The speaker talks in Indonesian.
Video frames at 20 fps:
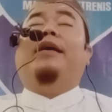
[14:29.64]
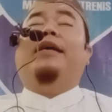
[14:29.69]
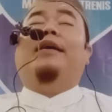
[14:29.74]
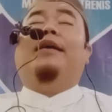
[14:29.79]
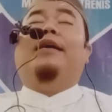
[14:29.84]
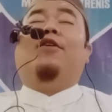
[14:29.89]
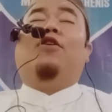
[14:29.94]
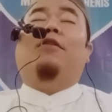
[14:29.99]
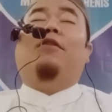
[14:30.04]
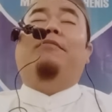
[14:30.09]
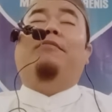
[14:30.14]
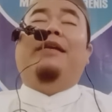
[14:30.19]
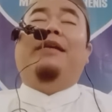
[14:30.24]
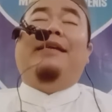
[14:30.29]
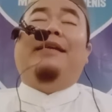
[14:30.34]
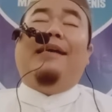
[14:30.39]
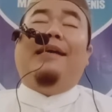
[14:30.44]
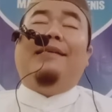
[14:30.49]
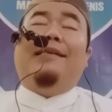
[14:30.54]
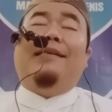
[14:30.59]

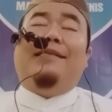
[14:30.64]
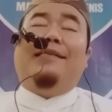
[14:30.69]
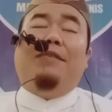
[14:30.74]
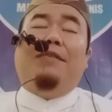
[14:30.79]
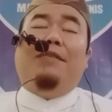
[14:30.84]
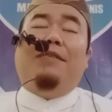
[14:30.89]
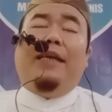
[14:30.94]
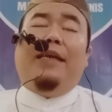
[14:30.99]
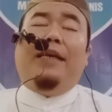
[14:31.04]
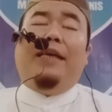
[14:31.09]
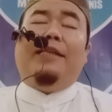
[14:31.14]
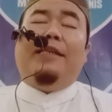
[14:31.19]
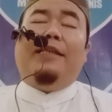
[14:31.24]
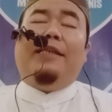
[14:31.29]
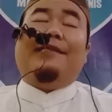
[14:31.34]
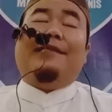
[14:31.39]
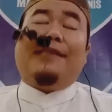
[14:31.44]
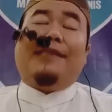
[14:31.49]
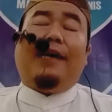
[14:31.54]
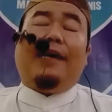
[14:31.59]
rekomendasi bagi kita
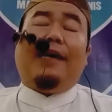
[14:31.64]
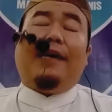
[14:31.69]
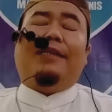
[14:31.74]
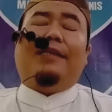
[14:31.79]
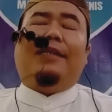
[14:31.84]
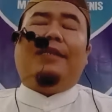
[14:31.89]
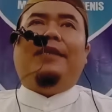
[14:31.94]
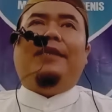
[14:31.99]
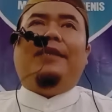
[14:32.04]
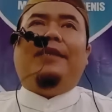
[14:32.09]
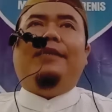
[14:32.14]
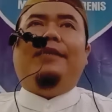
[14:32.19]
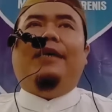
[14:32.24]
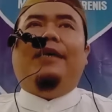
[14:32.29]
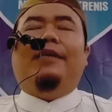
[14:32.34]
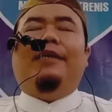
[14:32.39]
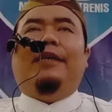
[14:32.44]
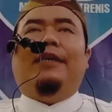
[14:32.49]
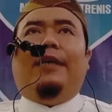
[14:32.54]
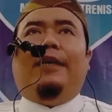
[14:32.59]
saat kematian
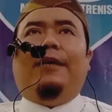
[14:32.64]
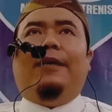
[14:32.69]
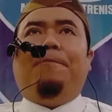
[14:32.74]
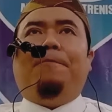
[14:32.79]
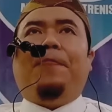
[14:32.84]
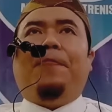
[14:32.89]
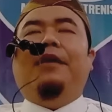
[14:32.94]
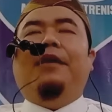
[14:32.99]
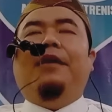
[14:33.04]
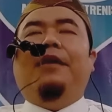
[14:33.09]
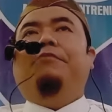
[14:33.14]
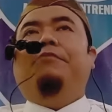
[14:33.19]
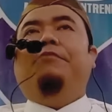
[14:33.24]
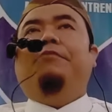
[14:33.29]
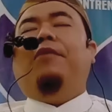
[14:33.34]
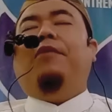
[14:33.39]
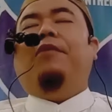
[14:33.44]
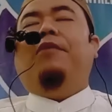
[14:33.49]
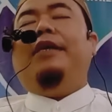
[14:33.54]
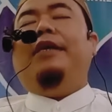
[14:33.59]
kita
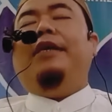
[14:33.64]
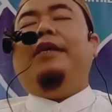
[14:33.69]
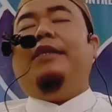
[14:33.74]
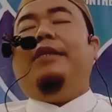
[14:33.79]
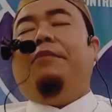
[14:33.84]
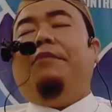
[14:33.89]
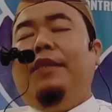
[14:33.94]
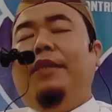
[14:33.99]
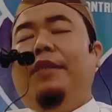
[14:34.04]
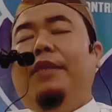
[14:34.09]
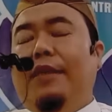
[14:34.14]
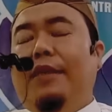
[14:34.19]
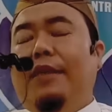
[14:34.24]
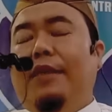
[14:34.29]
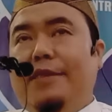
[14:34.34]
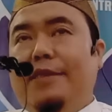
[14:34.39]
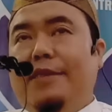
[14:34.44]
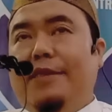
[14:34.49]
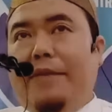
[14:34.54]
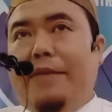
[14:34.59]
bahwa kita mati di
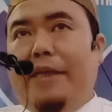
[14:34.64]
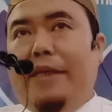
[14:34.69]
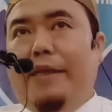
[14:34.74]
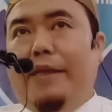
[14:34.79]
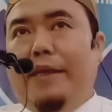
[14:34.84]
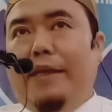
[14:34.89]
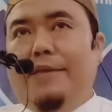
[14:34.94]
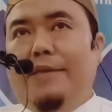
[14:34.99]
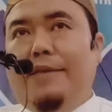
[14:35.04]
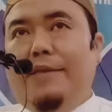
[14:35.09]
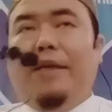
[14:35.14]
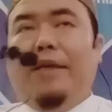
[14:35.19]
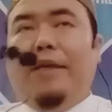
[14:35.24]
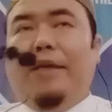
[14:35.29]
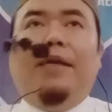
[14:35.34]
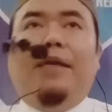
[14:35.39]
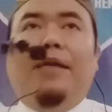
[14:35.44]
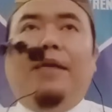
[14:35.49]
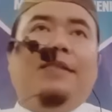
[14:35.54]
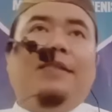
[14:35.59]
atas kebaikan.
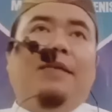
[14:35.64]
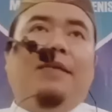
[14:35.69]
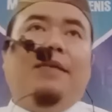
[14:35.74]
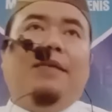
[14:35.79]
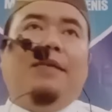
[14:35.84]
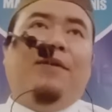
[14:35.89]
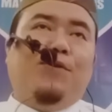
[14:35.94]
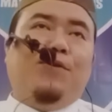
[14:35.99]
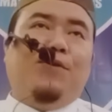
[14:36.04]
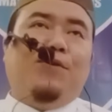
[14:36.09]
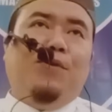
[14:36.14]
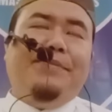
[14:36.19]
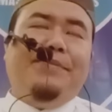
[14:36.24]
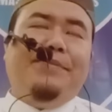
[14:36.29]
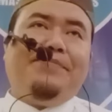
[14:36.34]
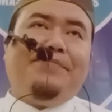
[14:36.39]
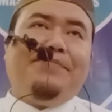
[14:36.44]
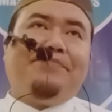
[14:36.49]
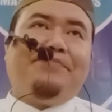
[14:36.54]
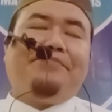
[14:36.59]
Sebagaimana di zaman
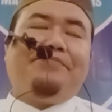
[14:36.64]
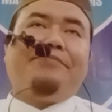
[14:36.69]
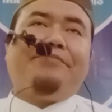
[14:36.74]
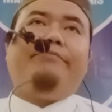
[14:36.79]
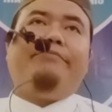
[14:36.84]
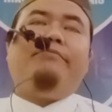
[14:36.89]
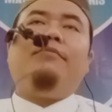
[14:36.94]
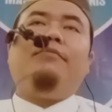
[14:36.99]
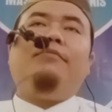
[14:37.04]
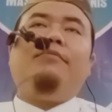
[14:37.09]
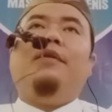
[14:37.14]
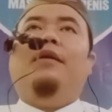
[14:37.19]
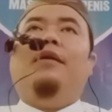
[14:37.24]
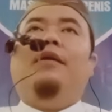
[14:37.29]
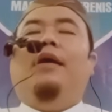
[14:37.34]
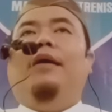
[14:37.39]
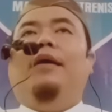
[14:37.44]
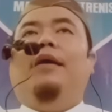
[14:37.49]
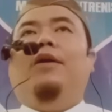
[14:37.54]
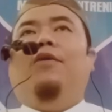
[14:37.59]
Rasul
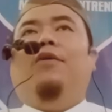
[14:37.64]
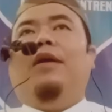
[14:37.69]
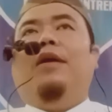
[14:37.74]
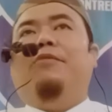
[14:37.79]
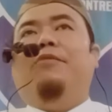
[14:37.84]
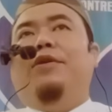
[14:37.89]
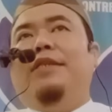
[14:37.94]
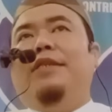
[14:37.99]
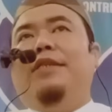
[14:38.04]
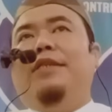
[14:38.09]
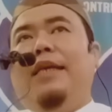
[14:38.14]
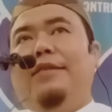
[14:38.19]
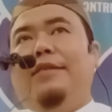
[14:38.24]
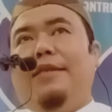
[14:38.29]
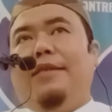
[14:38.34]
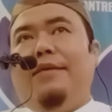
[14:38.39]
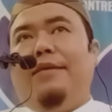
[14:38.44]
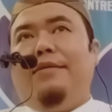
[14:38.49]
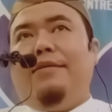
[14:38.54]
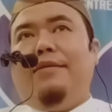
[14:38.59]
ada orang bawa
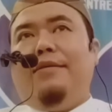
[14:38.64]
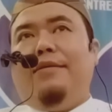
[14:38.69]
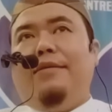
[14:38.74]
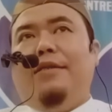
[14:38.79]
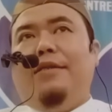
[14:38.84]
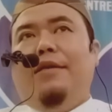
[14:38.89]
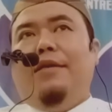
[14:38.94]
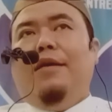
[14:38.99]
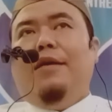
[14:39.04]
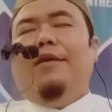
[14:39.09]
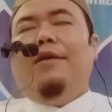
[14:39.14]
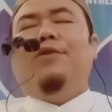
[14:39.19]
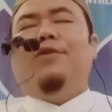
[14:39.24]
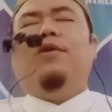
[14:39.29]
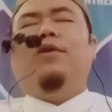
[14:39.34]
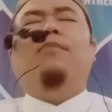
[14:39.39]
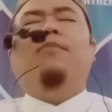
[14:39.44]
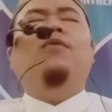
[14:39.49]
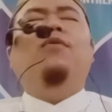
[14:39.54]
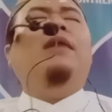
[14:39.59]
jenazah.
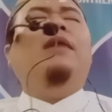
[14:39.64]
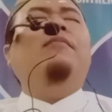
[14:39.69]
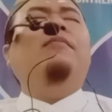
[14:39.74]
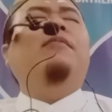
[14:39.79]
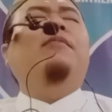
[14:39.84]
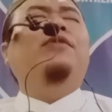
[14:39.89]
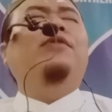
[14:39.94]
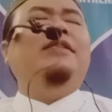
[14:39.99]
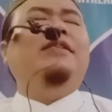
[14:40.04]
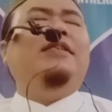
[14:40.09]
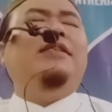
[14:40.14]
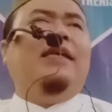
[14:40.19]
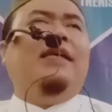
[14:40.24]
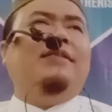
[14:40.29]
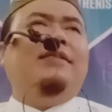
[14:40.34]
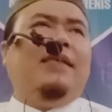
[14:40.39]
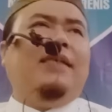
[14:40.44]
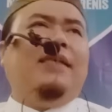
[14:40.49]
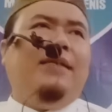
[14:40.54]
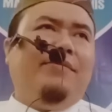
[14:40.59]
Semua memuji
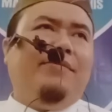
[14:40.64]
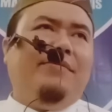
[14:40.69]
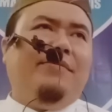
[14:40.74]
jenazah itu.